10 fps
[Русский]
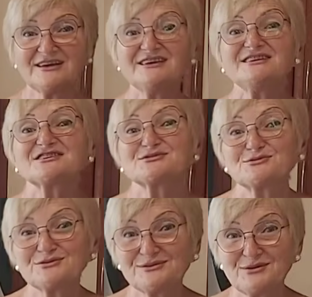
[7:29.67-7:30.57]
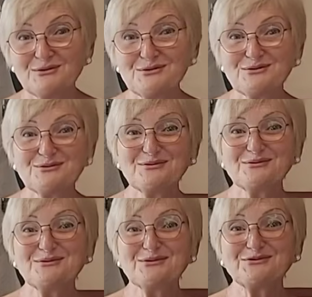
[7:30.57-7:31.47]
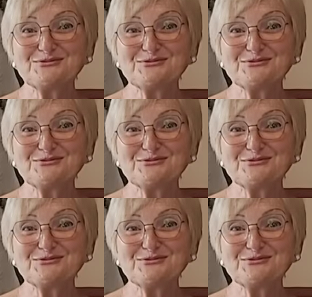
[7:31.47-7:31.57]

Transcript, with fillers: И я ж тут, о,